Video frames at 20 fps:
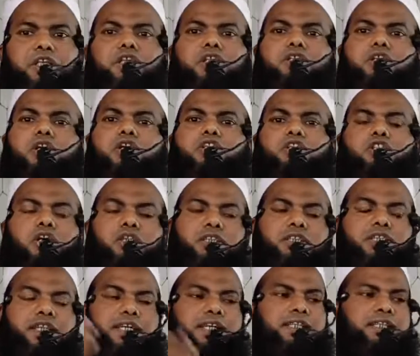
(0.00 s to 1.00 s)
এই নিদর্শন
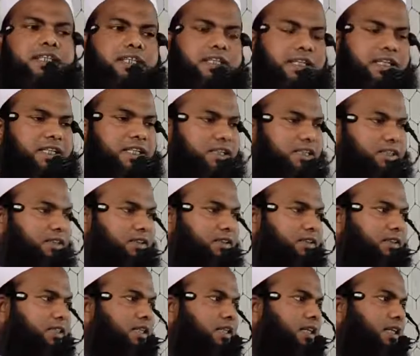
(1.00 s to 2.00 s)
দেখে দেখে
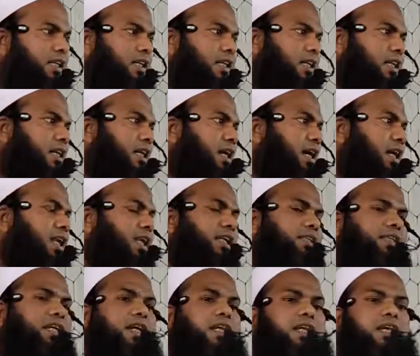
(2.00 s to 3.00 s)

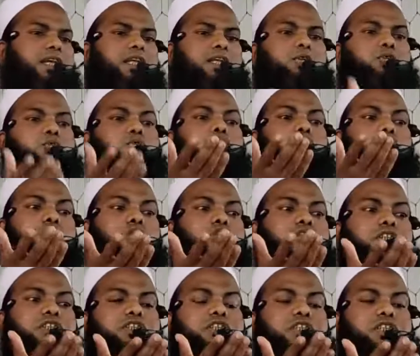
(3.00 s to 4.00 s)
আল্লাহ তালার এই
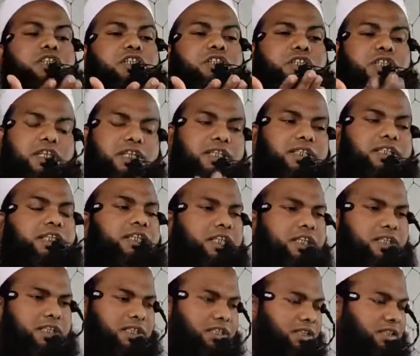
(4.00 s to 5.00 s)
কুদরতি জিনিস দেখে
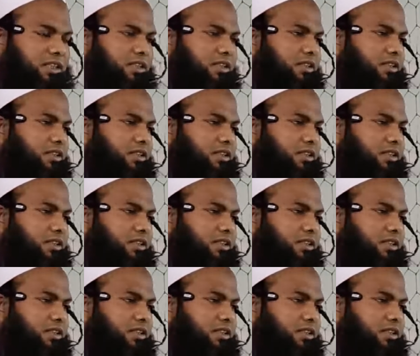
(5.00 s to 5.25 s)
দেখে